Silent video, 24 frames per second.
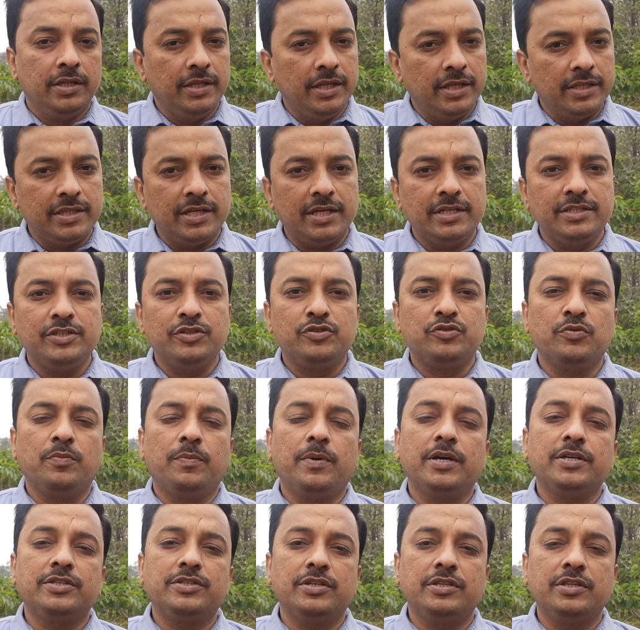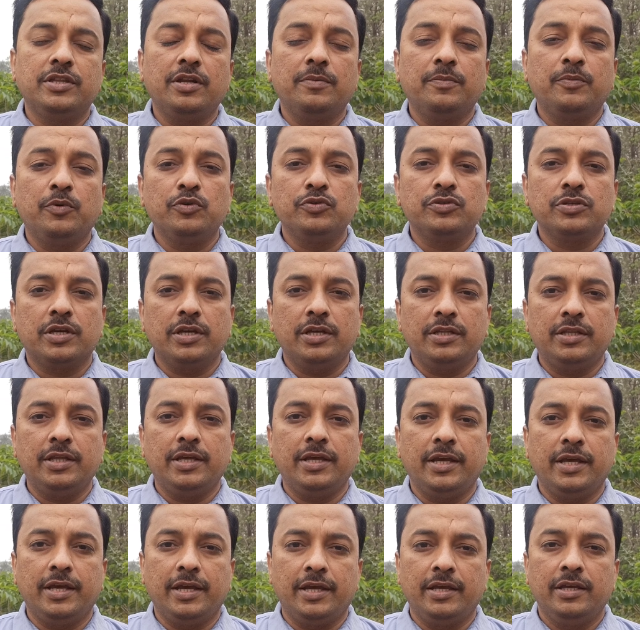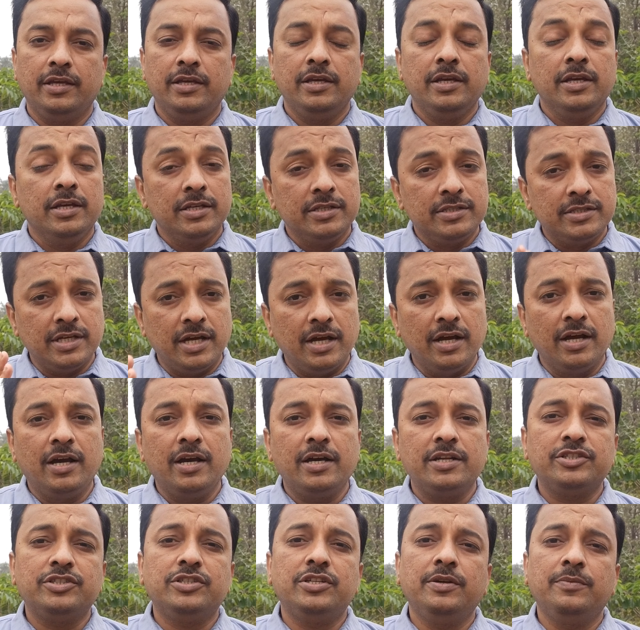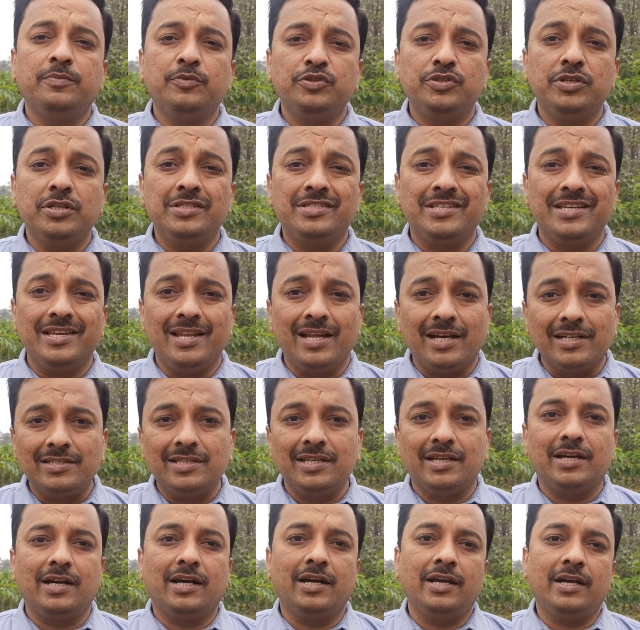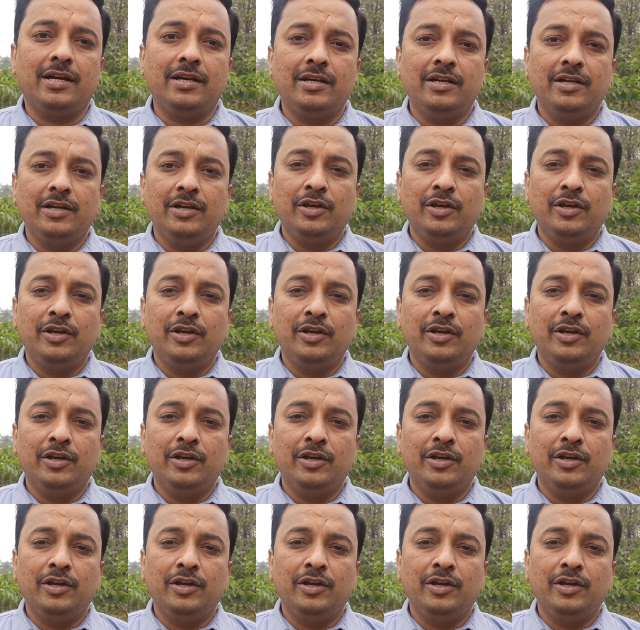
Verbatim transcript: नेताजी सुभाष चंद्र बोस कहते हैं संघर्ष ने मुझे जीना सिखाया